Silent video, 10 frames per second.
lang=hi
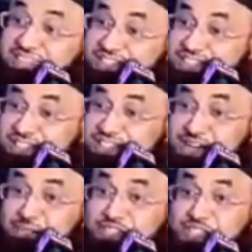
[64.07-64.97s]
ततहीर
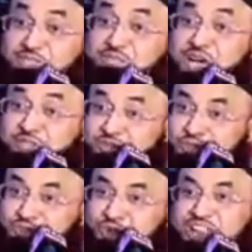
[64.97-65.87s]
का मतलब
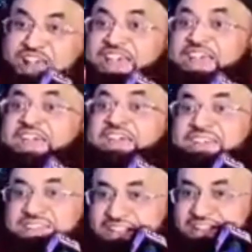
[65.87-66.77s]
मासूम होना है
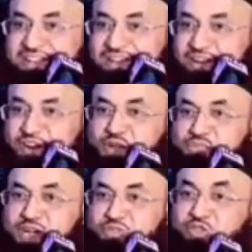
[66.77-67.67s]
और
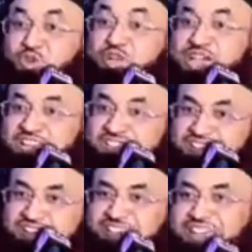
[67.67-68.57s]
मासूम
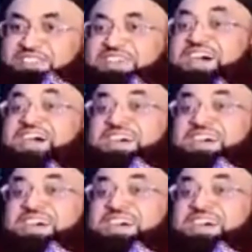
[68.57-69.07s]
गलती नहीं करता